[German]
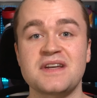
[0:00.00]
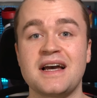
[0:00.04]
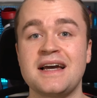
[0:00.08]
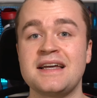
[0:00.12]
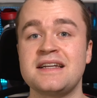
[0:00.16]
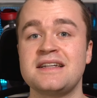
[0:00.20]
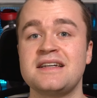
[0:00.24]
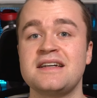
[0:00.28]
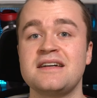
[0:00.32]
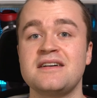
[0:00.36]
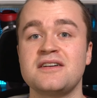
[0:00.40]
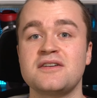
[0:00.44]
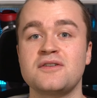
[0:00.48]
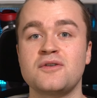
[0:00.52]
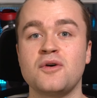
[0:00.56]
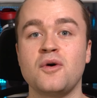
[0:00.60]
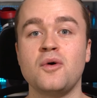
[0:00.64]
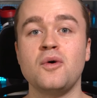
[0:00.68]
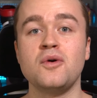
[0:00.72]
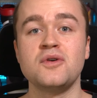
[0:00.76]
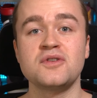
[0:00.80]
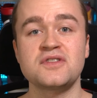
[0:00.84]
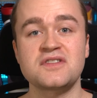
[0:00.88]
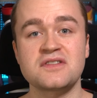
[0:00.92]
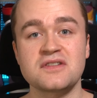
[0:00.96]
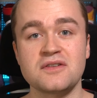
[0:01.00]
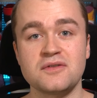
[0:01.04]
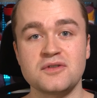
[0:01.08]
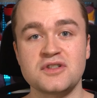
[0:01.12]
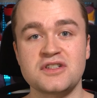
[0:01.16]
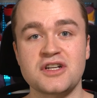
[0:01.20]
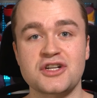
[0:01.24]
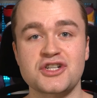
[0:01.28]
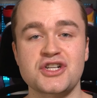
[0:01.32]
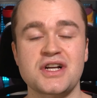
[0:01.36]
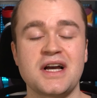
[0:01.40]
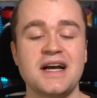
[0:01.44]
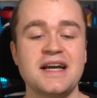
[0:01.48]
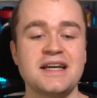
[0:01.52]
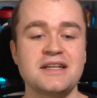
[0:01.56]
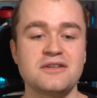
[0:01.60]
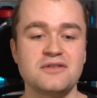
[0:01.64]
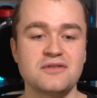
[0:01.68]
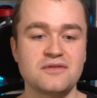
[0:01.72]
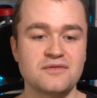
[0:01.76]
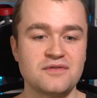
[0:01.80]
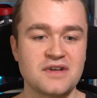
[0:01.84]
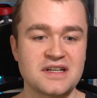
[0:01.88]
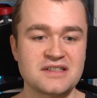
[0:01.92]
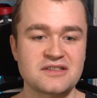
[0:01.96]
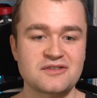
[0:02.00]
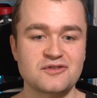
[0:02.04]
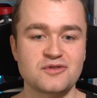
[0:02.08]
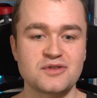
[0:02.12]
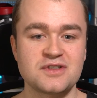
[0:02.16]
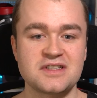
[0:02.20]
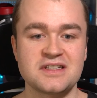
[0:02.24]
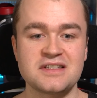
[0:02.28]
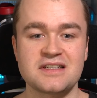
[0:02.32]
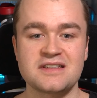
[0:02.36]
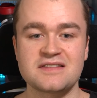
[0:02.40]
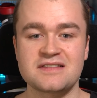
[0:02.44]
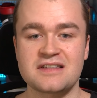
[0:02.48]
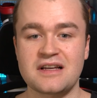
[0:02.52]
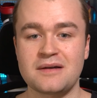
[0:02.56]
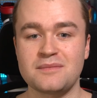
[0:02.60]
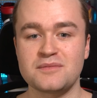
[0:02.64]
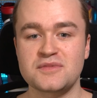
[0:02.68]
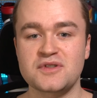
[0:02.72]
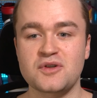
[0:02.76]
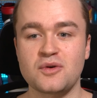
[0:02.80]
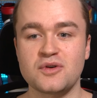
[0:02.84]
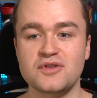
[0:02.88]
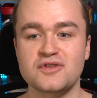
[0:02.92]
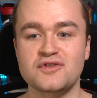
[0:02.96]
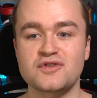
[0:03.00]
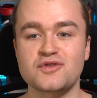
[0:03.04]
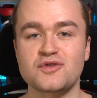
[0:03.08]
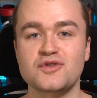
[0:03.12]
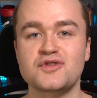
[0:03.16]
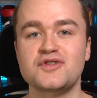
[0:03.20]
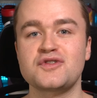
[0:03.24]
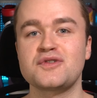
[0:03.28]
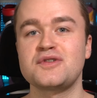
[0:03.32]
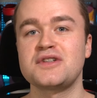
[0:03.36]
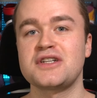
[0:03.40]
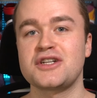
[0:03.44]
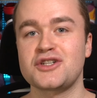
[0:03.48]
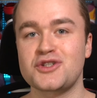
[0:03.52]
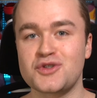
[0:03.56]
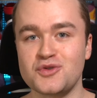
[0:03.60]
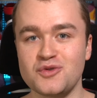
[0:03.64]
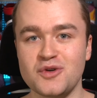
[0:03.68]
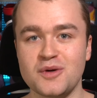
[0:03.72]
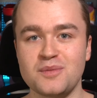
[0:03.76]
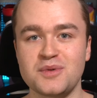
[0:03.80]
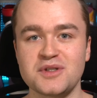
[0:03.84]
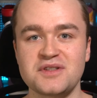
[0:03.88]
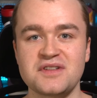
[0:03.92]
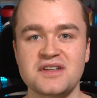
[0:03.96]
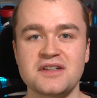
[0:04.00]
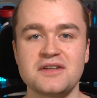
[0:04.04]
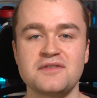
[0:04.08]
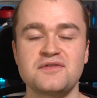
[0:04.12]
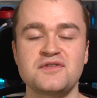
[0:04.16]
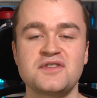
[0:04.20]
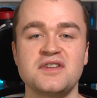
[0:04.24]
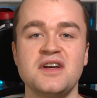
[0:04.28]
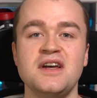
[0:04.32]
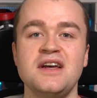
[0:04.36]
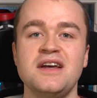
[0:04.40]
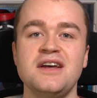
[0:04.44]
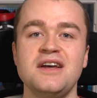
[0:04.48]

eine große Unterscheidung, was so die Gesamtkonstruktion der Schuhe betrifft